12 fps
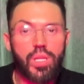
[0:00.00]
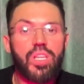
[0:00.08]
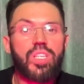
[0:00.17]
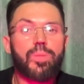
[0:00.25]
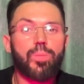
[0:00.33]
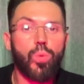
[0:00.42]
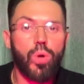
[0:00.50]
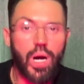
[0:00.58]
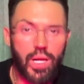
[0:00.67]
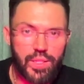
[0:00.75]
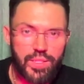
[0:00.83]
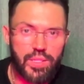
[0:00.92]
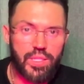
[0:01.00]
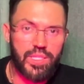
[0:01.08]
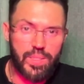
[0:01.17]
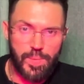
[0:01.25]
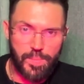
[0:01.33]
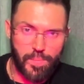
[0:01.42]
испугалась и
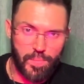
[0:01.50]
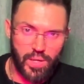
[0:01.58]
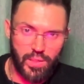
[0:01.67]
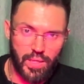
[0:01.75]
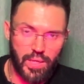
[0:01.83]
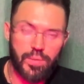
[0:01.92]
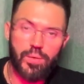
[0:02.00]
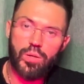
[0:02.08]
себе помогла».